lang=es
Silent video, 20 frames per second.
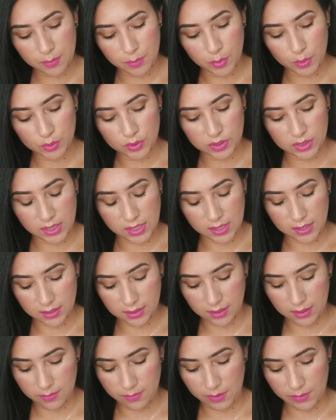postear,
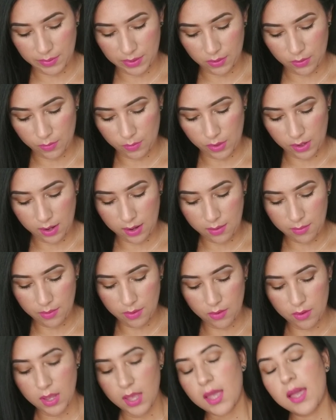déjenme ver cómo la abro,